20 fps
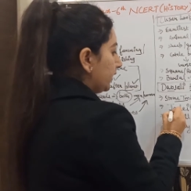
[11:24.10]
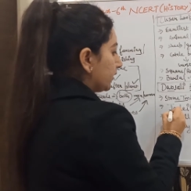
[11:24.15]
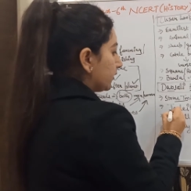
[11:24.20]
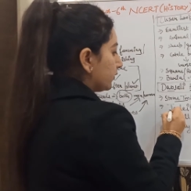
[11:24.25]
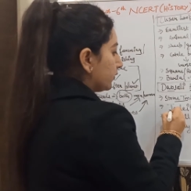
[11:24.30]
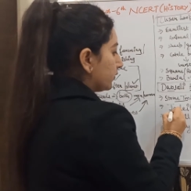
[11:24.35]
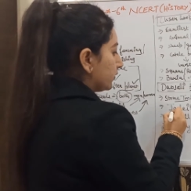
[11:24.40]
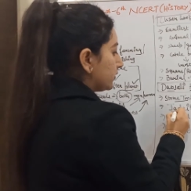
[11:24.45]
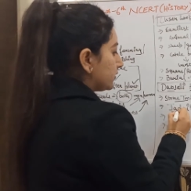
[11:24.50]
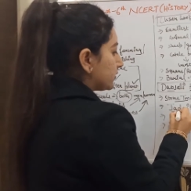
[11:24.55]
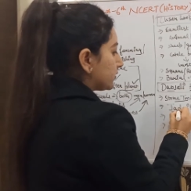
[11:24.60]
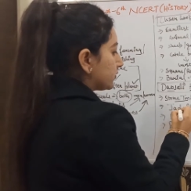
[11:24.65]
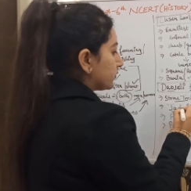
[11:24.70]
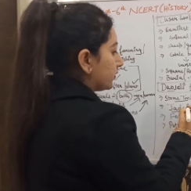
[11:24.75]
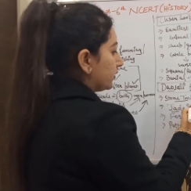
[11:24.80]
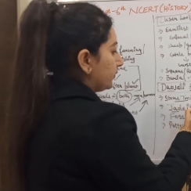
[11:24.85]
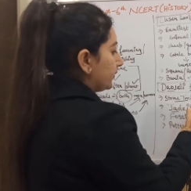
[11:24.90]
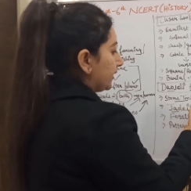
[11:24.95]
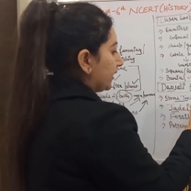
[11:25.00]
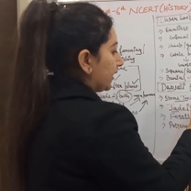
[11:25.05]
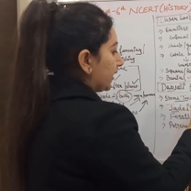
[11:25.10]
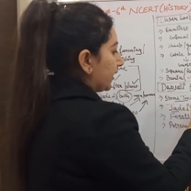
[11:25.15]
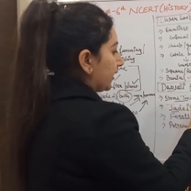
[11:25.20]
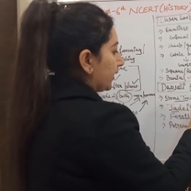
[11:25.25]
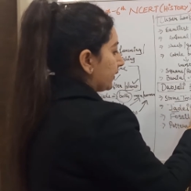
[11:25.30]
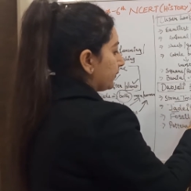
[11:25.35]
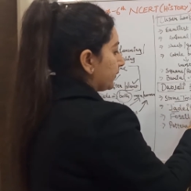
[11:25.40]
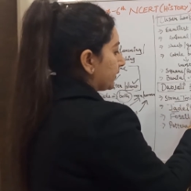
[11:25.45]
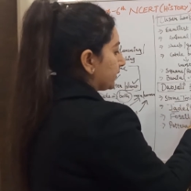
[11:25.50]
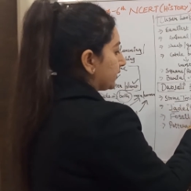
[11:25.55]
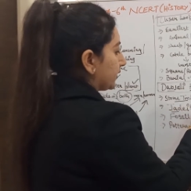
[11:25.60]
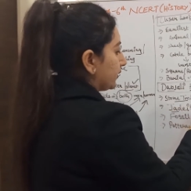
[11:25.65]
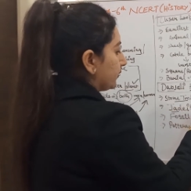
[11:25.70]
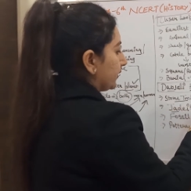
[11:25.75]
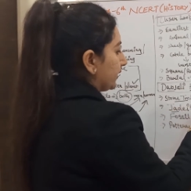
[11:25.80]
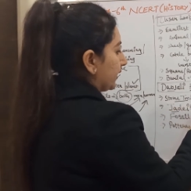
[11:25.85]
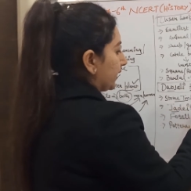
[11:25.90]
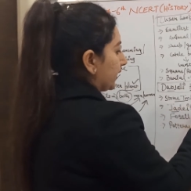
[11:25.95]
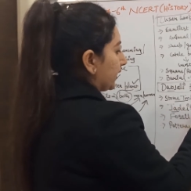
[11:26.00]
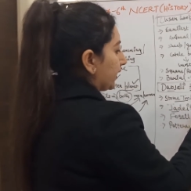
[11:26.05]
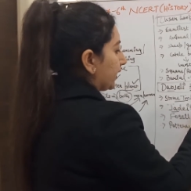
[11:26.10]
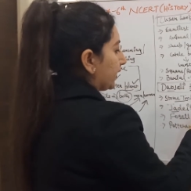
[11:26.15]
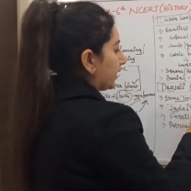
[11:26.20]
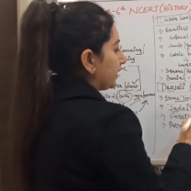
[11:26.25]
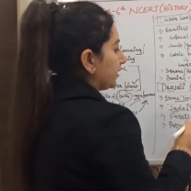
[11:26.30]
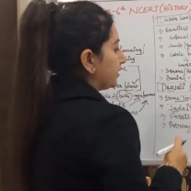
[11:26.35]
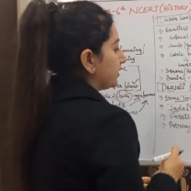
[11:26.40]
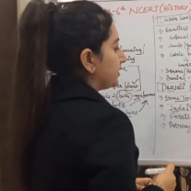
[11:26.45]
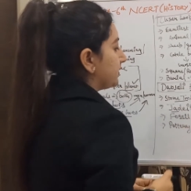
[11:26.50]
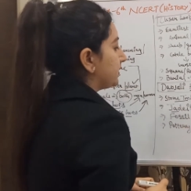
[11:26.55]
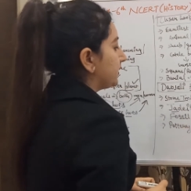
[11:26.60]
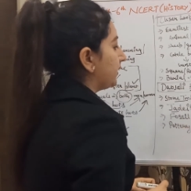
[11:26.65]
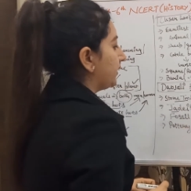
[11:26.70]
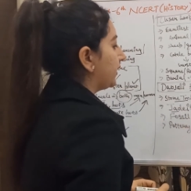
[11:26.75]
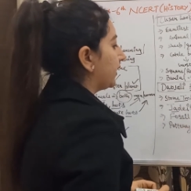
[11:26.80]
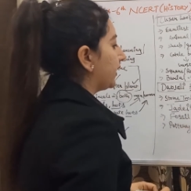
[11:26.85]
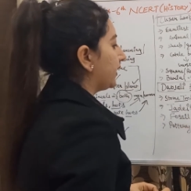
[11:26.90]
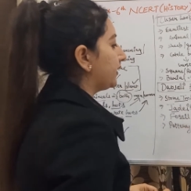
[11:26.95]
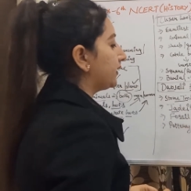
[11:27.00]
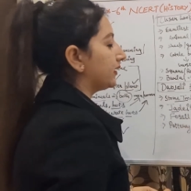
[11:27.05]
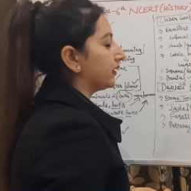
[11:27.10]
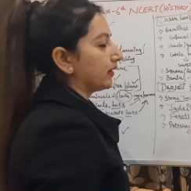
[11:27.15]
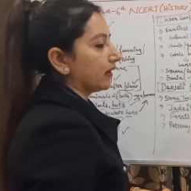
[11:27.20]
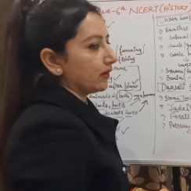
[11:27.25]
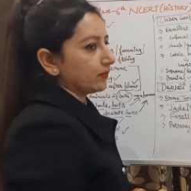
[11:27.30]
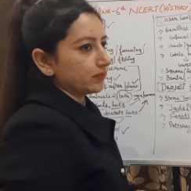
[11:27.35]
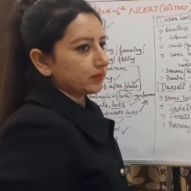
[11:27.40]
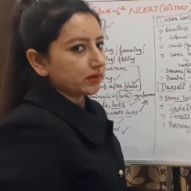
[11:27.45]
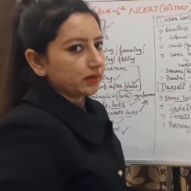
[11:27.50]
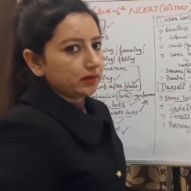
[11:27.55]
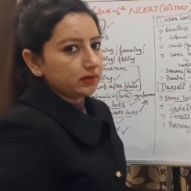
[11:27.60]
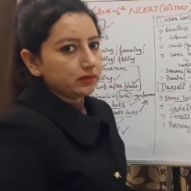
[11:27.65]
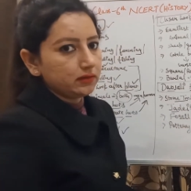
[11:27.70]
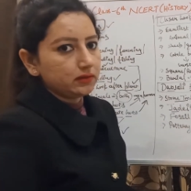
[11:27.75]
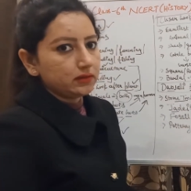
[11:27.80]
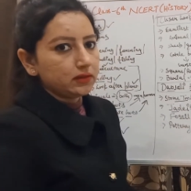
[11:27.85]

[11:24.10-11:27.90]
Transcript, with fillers: एक और स्टोन मिला है पत्थर मिला है जिडाइट नाम का